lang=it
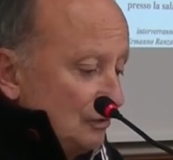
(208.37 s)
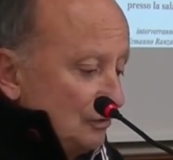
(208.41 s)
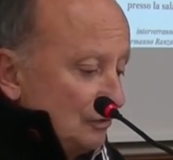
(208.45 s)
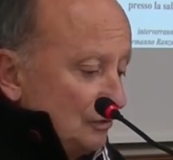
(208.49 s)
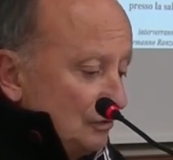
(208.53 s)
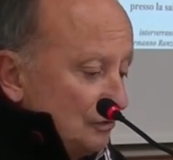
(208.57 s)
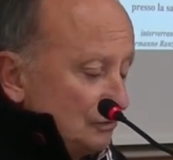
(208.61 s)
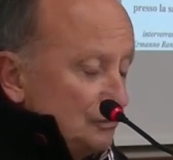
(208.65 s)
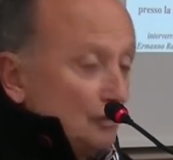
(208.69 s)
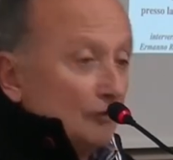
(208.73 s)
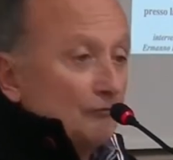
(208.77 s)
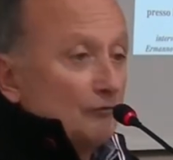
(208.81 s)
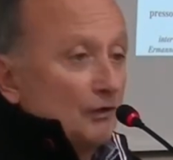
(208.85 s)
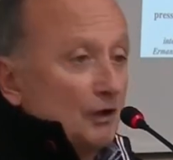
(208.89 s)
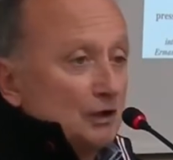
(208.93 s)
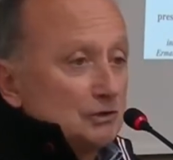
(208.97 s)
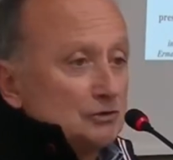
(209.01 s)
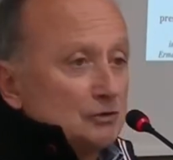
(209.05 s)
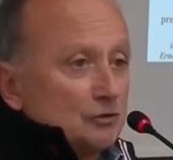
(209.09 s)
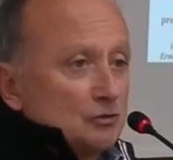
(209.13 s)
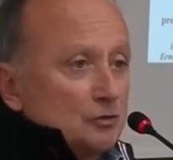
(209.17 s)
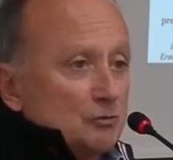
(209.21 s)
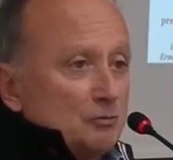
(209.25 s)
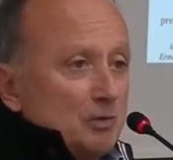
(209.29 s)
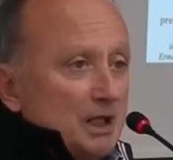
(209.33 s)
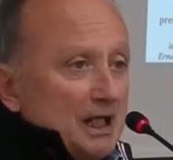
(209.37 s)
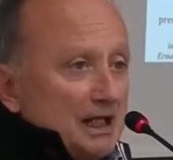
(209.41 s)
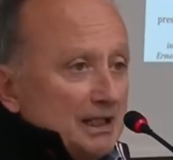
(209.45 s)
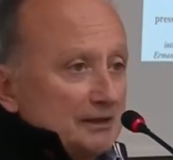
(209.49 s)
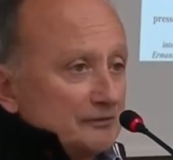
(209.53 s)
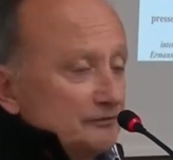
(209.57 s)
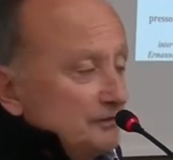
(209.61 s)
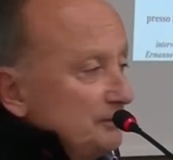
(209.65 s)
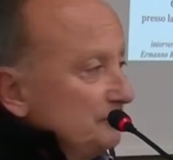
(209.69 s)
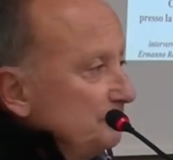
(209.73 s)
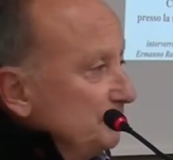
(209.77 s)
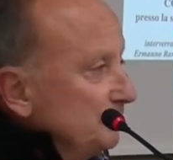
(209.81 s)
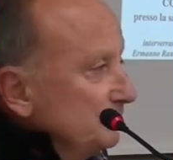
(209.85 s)
Non voglio
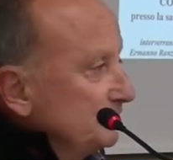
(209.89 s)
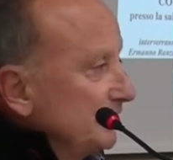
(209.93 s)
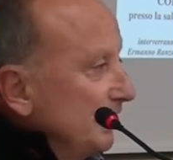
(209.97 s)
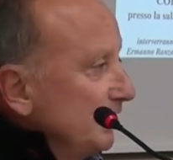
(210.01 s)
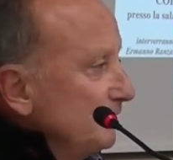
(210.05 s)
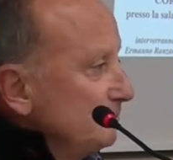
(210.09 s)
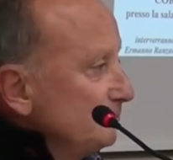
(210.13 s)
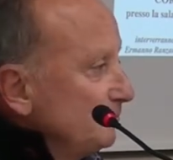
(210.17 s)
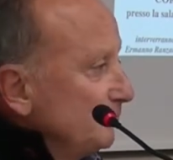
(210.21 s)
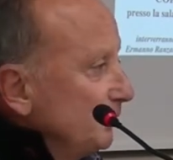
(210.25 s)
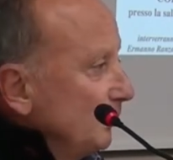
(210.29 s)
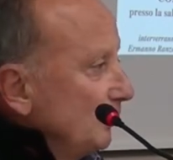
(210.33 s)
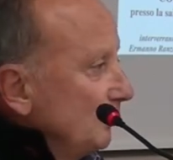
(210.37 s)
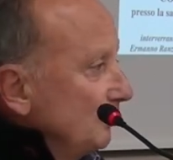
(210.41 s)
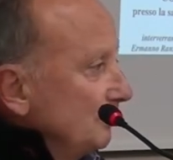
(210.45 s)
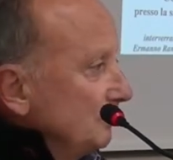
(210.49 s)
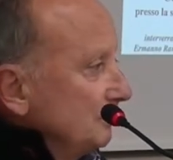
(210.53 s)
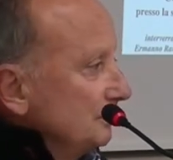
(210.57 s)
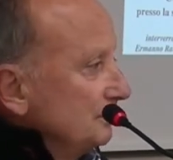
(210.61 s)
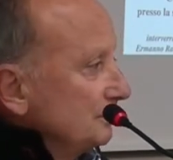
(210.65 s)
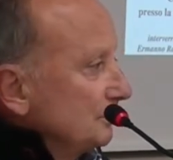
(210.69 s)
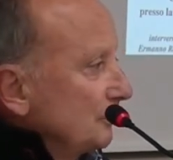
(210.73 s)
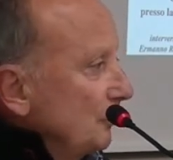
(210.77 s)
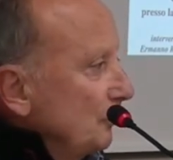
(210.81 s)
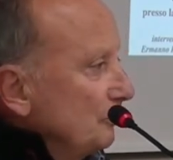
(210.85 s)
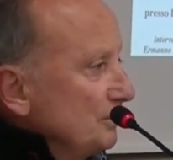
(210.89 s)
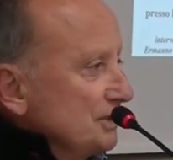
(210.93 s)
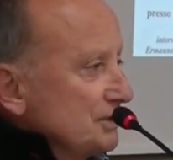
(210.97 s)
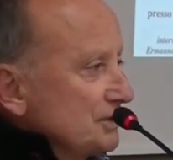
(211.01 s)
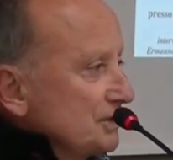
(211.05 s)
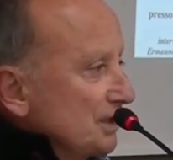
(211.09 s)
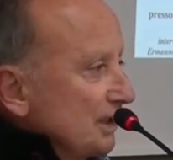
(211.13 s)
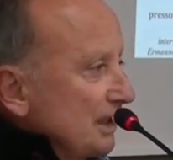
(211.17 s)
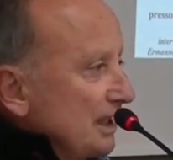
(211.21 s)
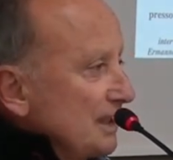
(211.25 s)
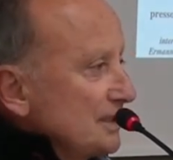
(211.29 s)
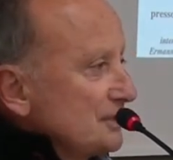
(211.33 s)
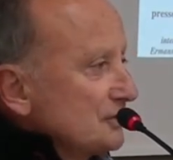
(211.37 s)
rubarvi più tempo,
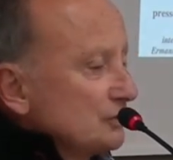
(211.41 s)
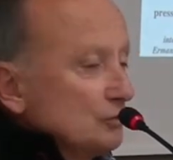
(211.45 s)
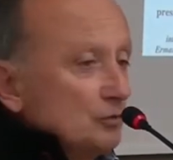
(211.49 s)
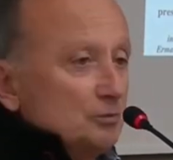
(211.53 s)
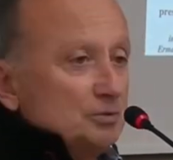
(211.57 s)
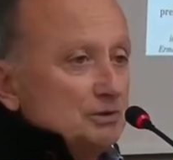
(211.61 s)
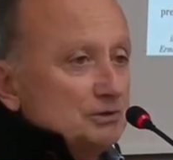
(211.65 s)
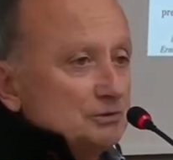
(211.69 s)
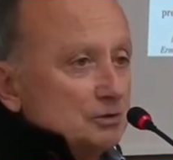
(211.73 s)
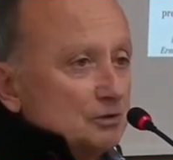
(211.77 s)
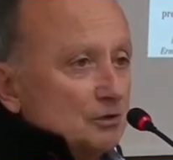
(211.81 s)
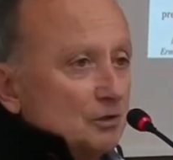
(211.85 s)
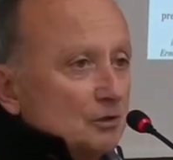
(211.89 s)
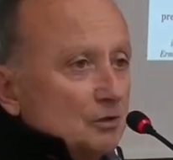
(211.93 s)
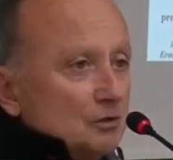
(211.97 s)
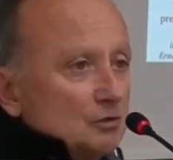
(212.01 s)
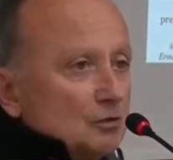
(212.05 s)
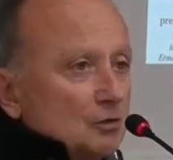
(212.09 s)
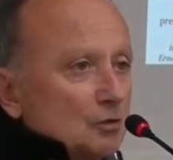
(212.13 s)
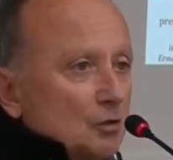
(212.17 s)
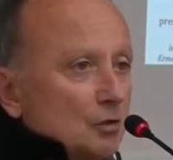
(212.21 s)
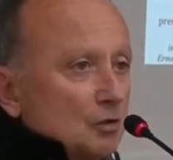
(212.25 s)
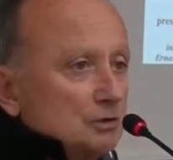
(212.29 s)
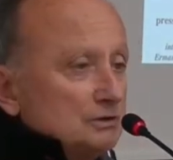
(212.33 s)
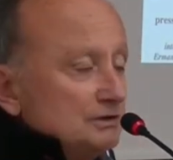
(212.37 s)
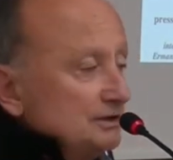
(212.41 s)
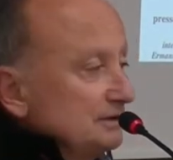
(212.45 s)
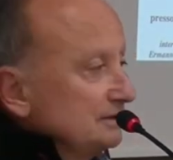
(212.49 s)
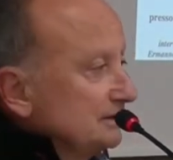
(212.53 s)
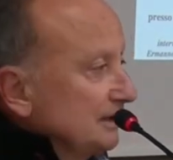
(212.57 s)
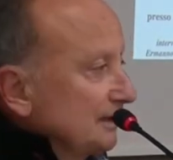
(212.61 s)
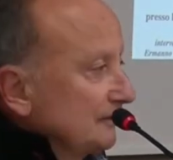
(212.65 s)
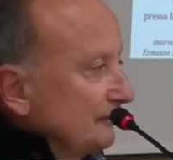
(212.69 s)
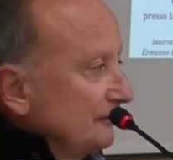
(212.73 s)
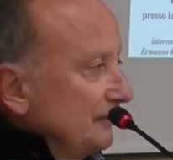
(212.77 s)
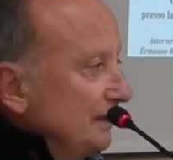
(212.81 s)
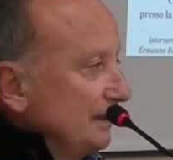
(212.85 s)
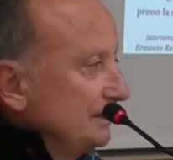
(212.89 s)
comincerei subito con gli
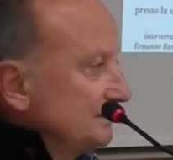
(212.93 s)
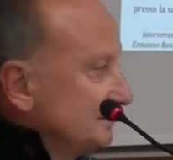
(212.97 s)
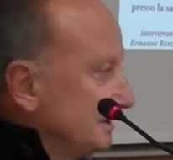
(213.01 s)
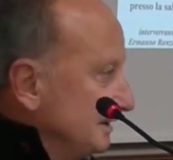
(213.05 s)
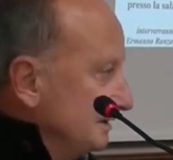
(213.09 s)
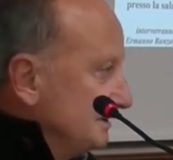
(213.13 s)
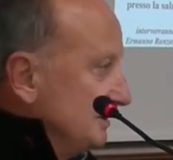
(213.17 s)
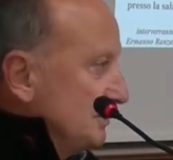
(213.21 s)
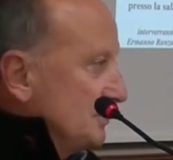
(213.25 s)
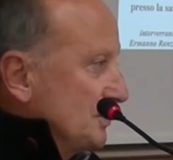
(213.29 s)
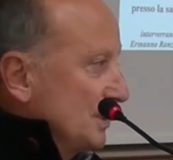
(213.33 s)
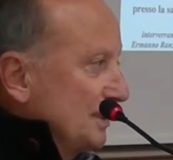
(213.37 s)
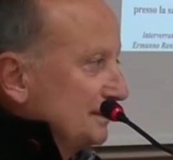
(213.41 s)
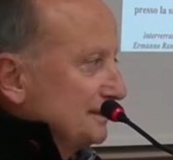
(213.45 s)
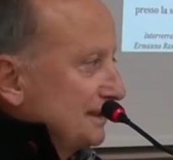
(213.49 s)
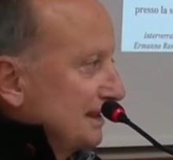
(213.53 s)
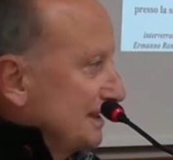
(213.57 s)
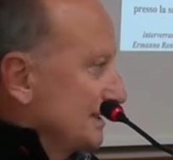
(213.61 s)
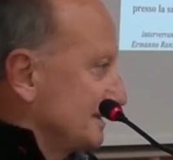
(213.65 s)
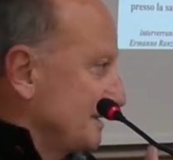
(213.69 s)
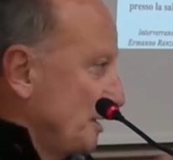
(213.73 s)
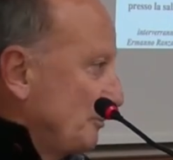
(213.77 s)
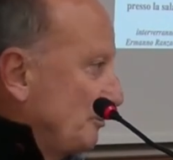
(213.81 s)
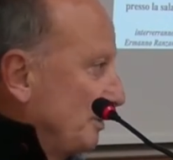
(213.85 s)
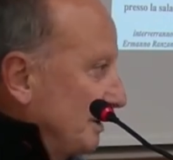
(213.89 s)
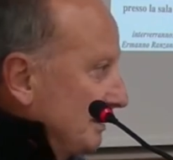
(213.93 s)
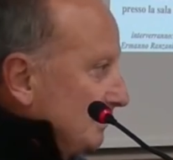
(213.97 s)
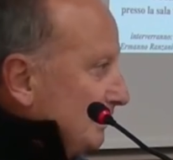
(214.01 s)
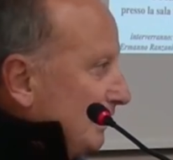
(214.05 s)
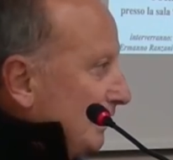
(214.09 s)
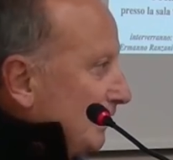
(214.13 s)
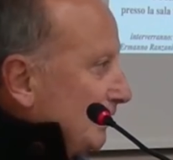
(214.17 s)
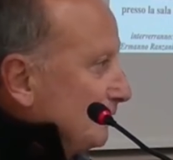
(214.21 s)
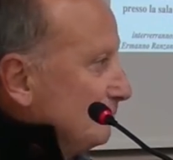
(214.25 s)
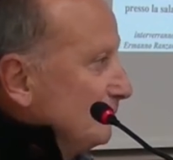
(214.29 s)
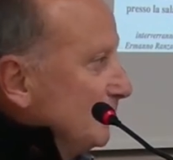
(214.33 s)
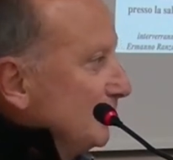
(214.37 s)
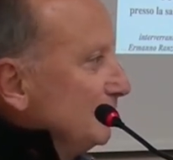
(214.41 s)
interventi di gente che sa
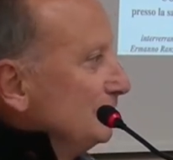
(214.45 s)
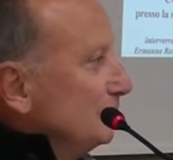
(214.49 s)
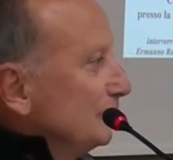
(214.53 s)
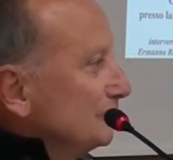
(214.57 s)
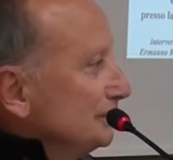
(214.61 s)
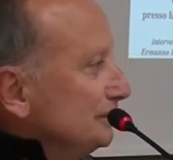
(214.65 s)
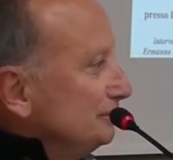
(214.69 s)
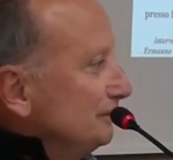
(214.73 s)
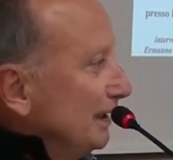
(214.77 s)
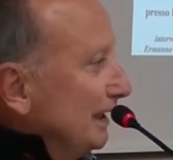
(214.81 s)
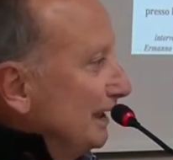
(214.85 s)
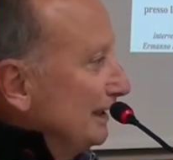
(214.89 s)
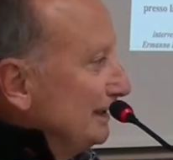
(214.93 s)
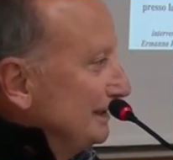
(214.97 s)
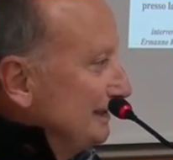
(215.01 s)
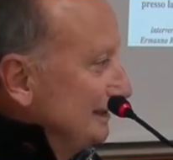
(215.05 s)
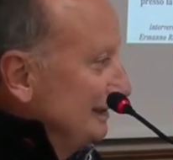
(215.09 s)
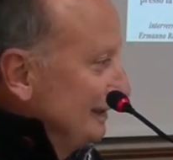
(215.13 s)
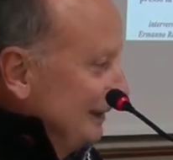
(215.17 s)
parlare meglio di me